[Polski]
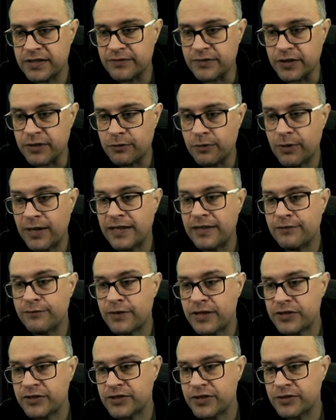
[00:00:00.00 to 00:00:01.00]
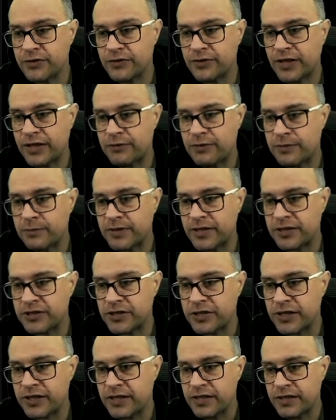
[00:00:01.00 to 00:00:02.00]
zwykłą, ale właśnie dodałem
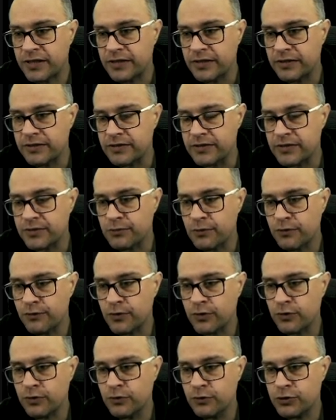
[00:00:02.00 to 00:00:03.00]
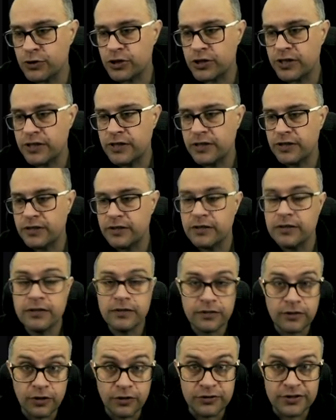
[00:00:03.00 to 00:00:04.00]
nasze e, słowo klucz
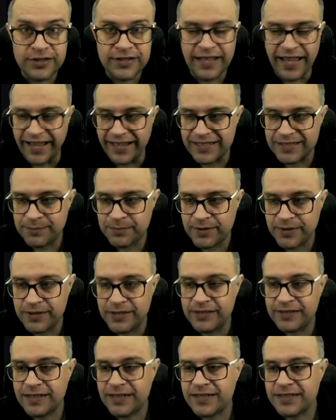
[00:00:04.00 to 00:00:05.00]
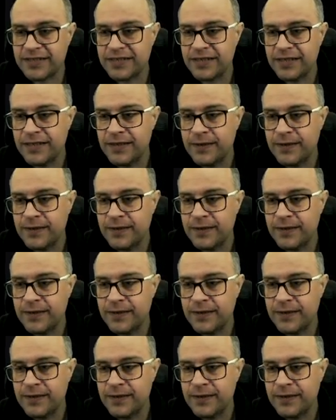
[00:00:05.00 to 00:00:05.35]
const exp. I teraz